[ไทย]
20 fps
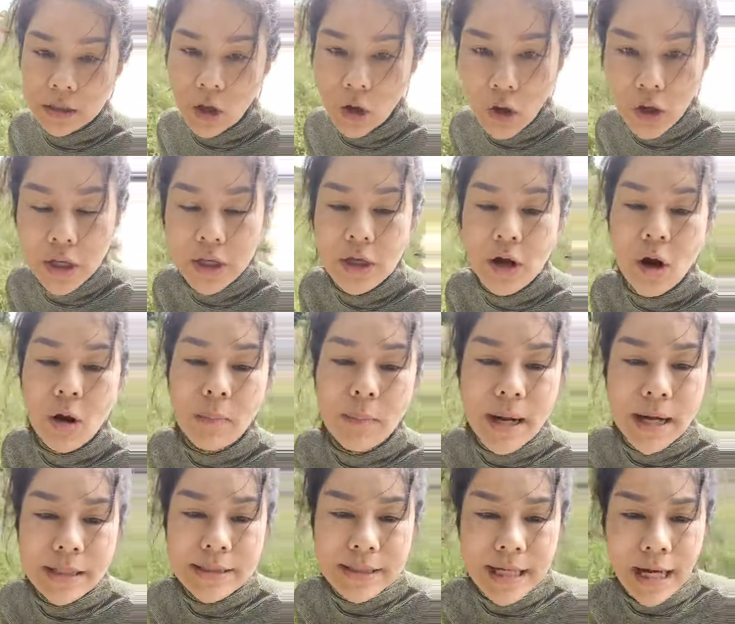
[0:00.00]
ถอยออก
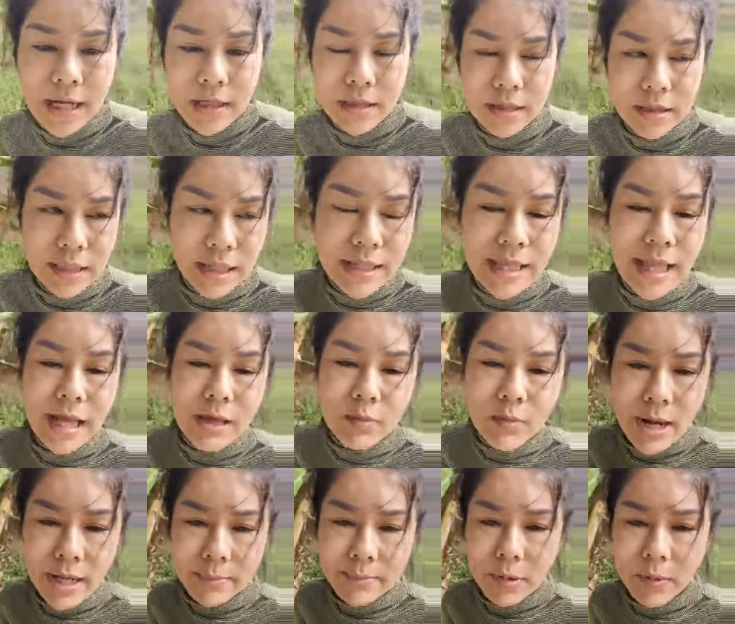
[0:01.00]
มาจากหลาย
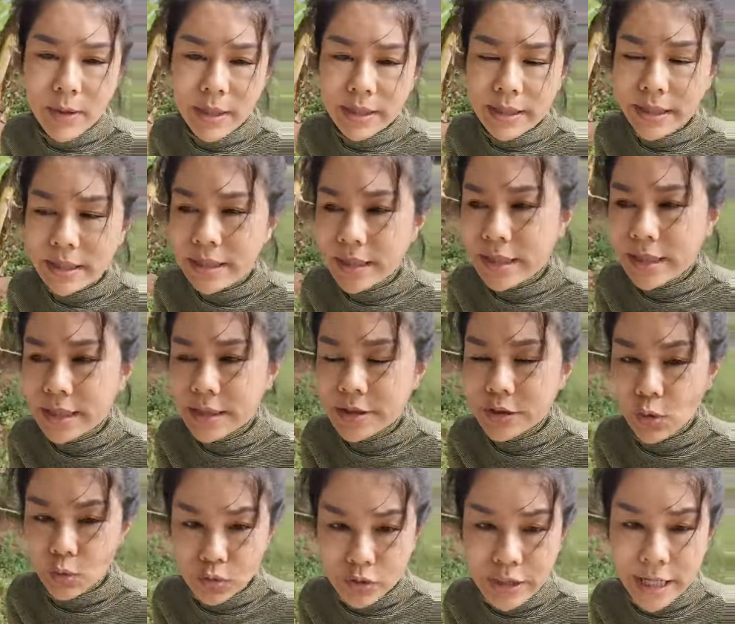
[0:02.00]
ๆ วัด เพราะว่าเนสเคย
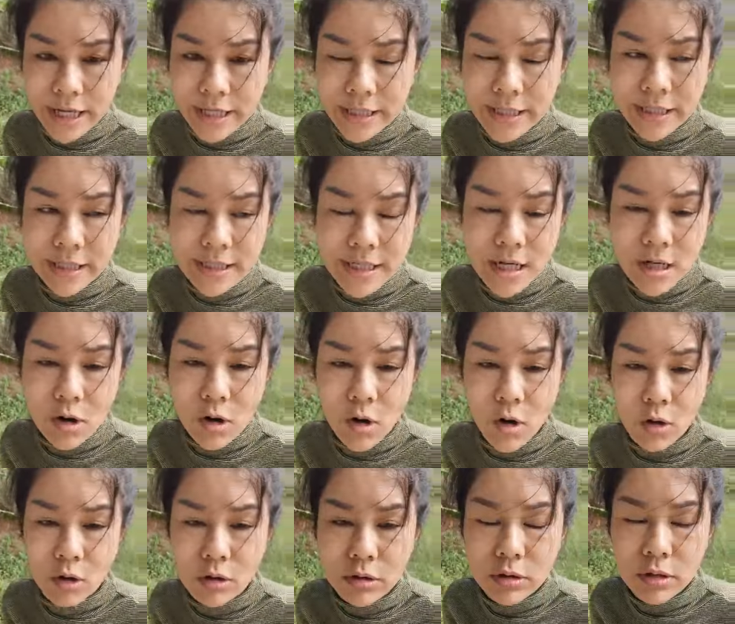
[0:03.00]
สงสัยในเรื่องข
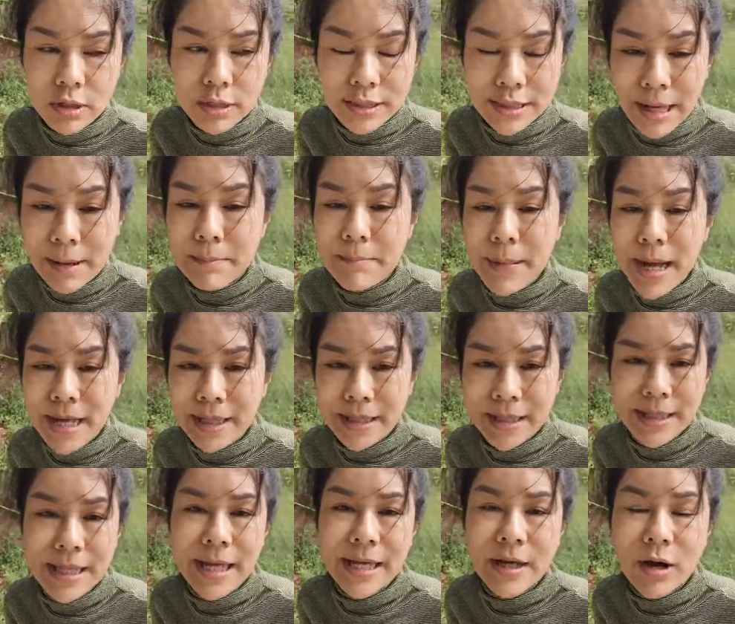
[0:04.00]
องธรรมะห
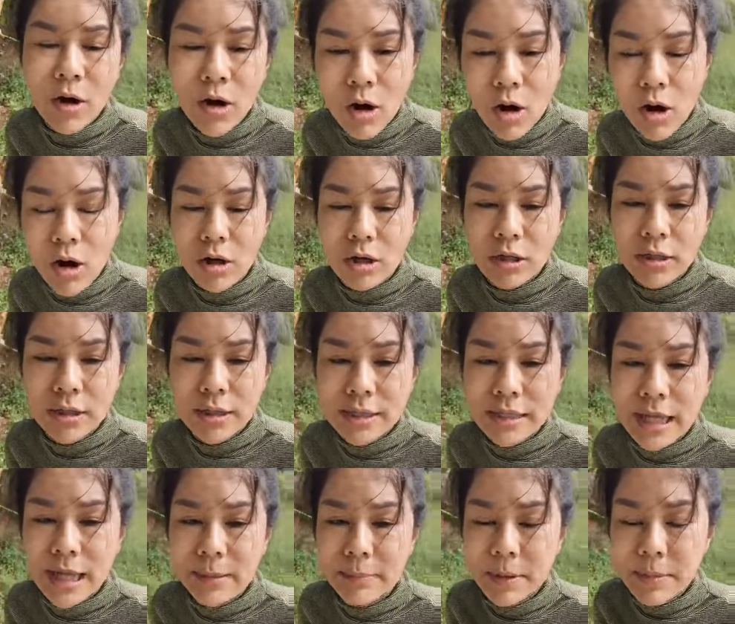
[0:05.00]
ลาย ๆ ข้อ
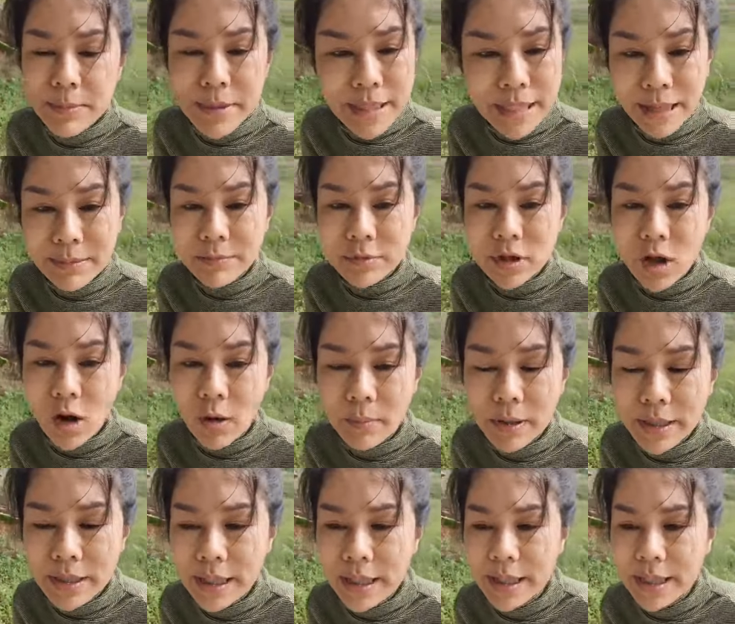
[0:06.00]
แต่ไม่มีคำตอบ
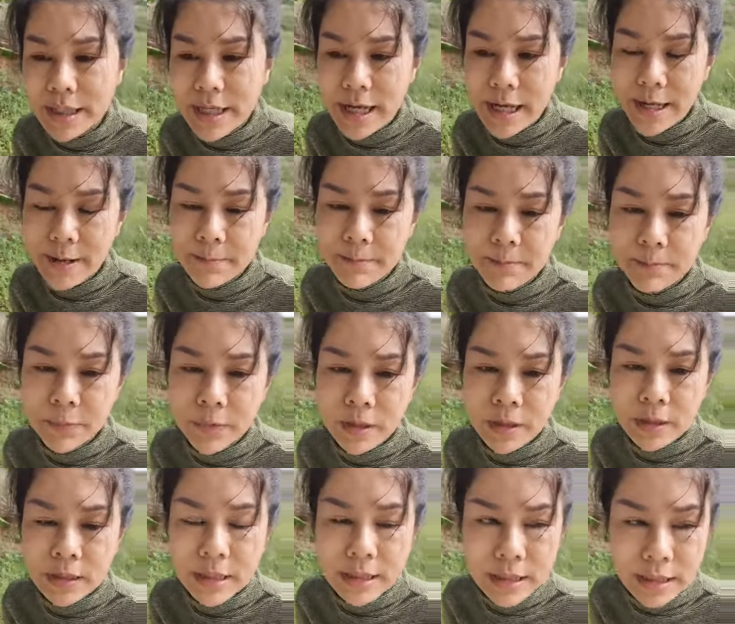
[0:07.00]
ให้เนสนะคะ
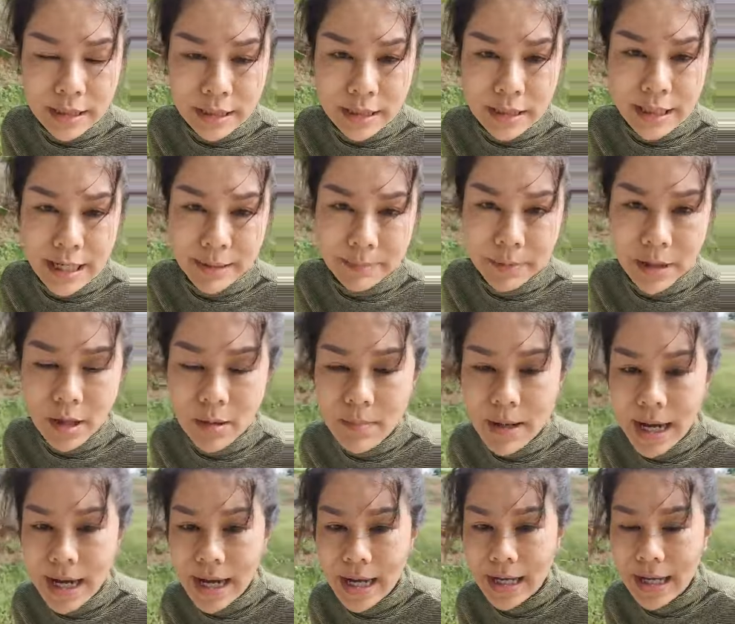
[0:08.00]
เนสก็เลยกลับเข้า
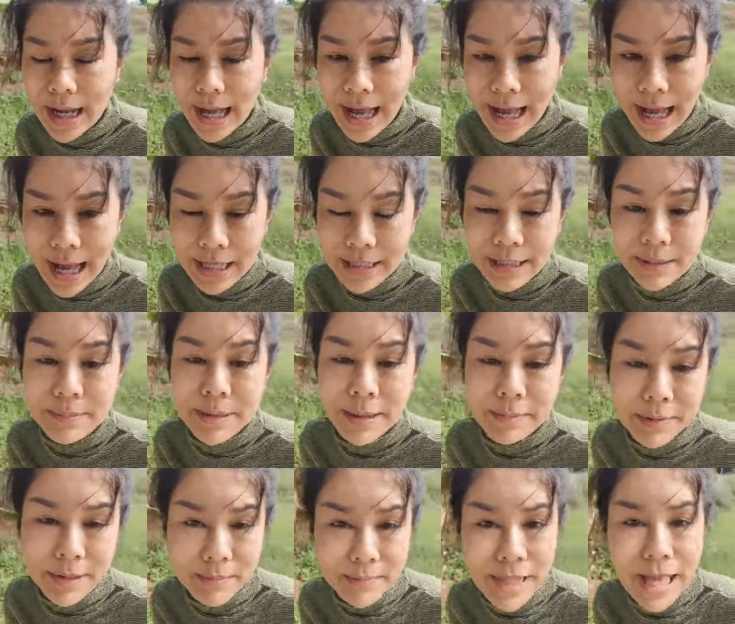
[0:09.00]
มาหาตำรั
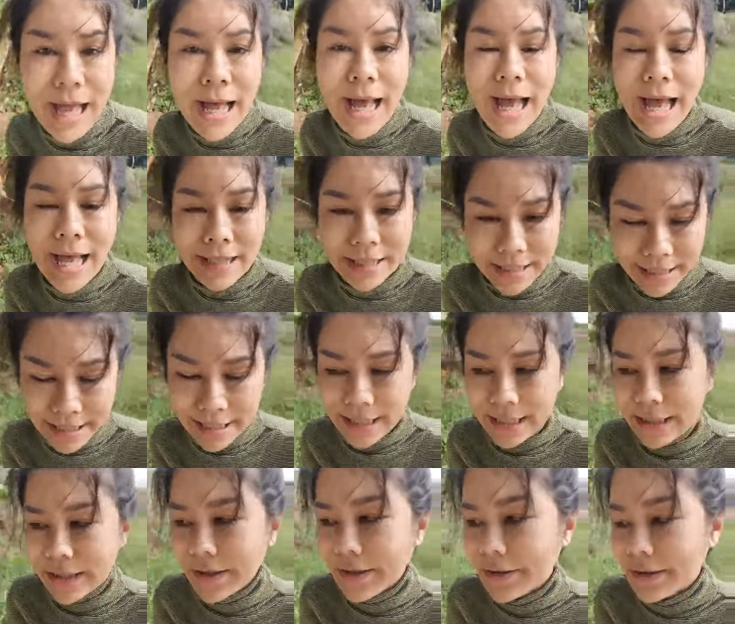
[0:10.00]
บตำราอ่านเอ
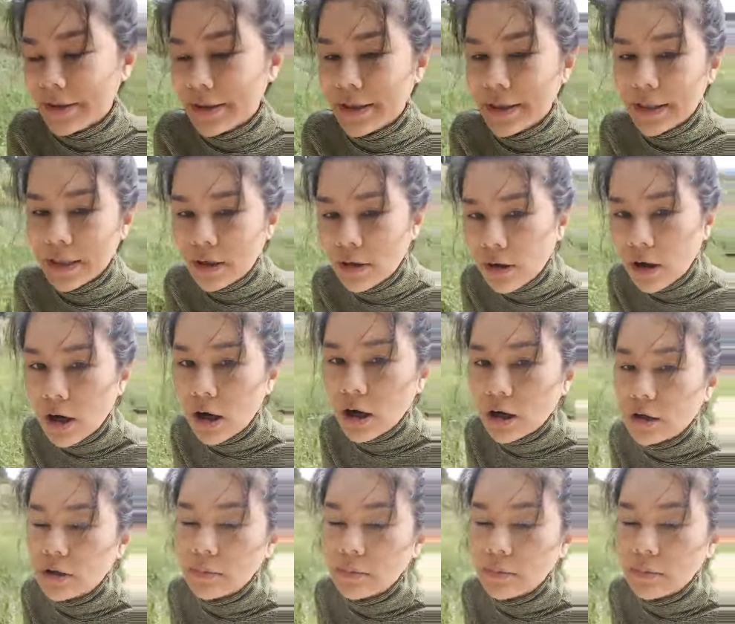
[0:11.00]
งเนาะแล้วก็